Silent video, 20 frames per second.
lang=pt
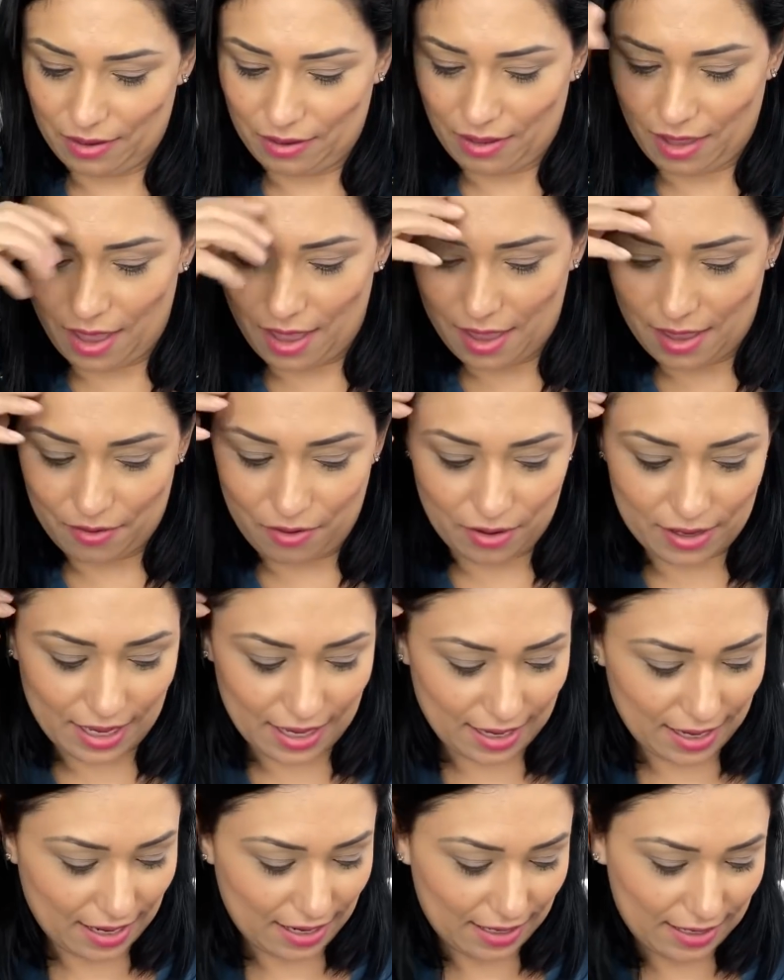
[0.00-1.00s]
Ah, qual que é
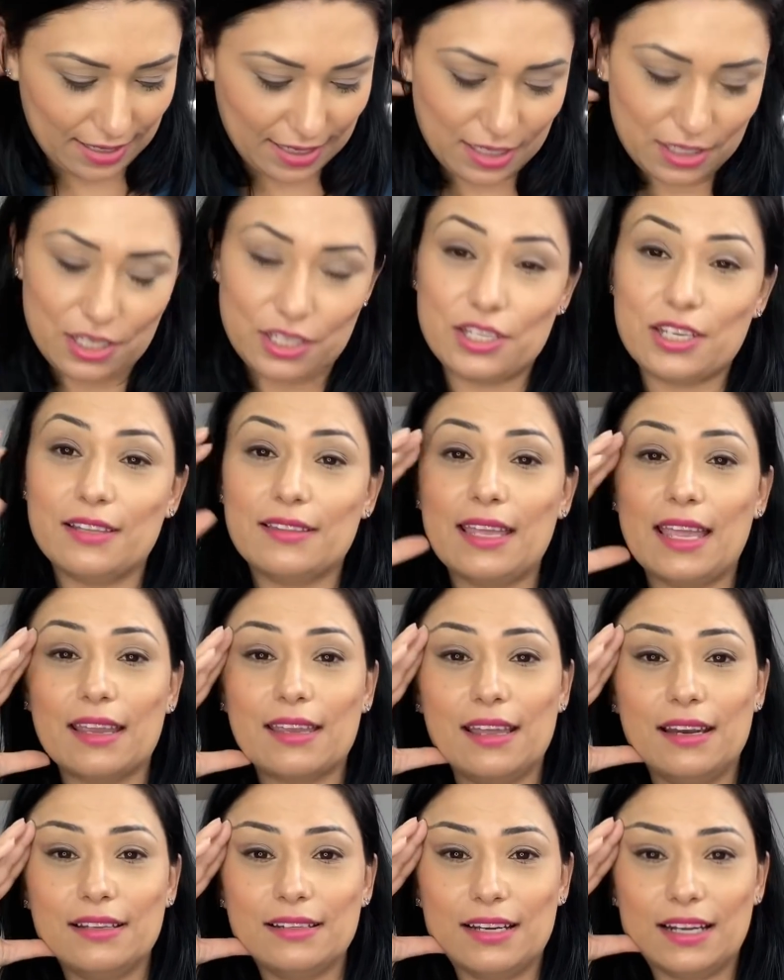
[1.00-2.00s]
aquela linha, gente, que tem
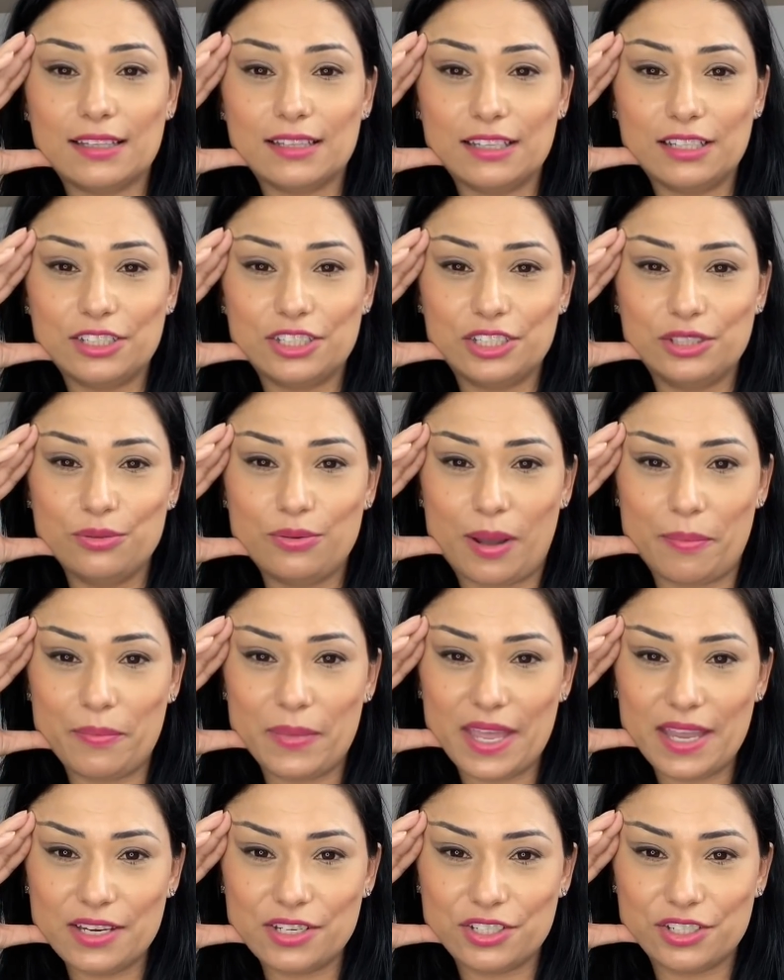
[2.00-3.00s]
aquele hidratante do
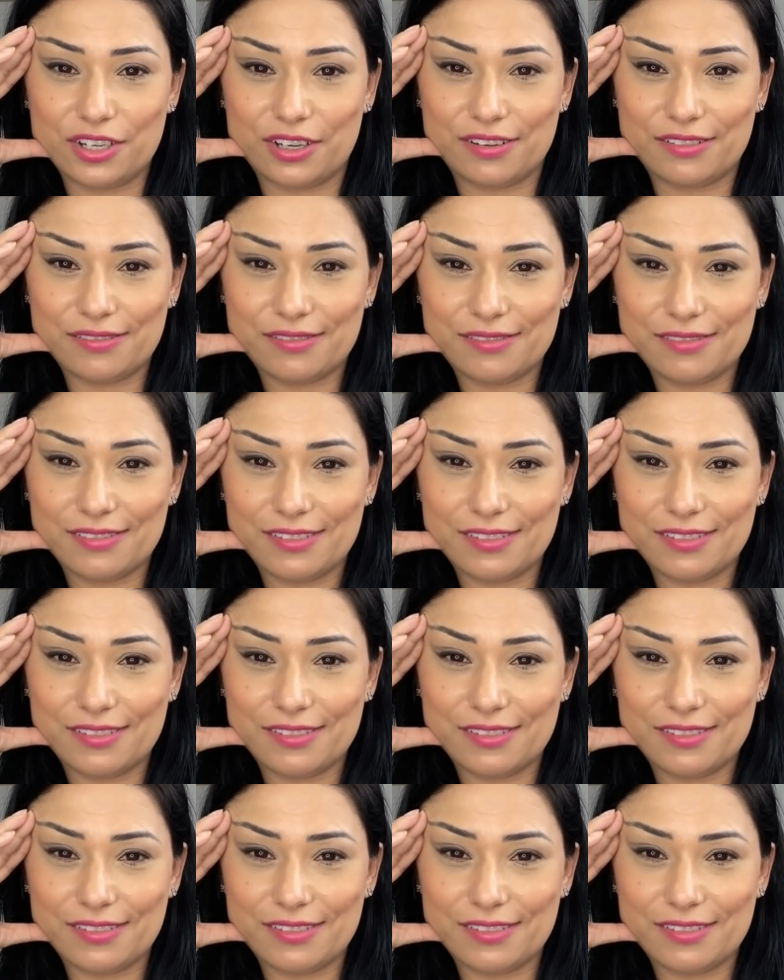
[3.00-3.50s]
ameixa?